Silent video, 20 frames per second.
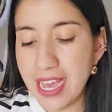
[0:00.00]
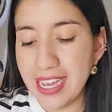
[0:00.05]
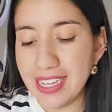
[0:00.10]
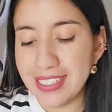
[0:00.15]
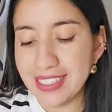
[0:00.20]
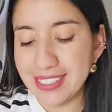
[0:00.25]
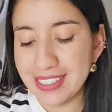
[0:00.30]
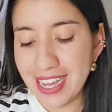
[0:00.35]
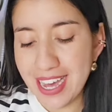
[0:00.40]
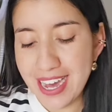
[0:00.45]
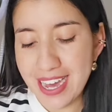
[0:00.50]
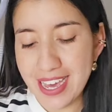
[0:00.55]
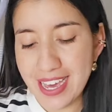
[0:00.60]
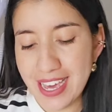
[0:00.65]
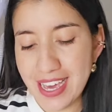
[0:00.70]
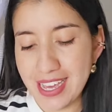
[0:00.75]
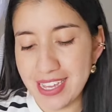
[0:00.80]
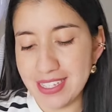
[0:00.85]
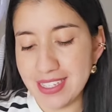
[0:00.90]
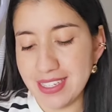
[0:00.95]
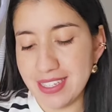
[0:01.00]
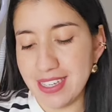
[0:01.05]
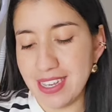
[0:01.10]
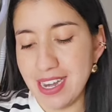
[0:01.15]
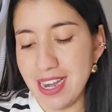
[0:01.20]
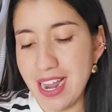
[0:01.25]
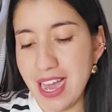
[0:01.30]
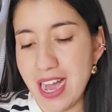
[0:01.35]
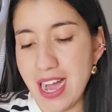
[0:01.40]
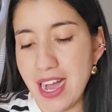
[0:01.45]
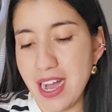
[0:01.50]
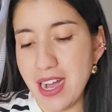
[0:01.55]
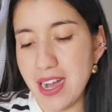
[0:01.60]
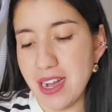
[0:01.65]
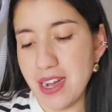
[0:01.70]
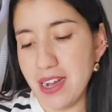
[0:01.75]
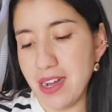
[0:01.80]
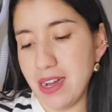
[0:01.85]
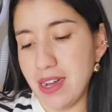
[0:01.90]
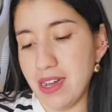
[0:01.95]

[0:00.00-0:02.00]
Esta es la